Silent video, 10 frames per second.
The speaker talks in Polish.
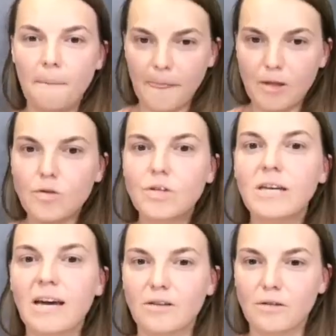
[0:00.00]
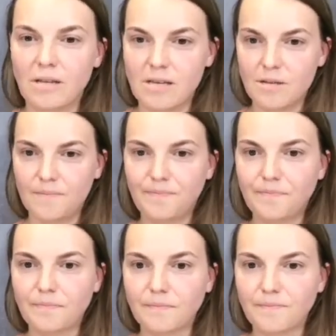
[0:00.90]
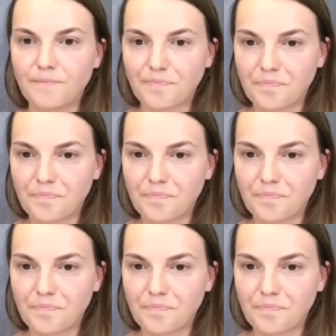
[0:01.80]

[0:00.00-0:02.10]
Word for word: nie dotyka to nas. Mhm.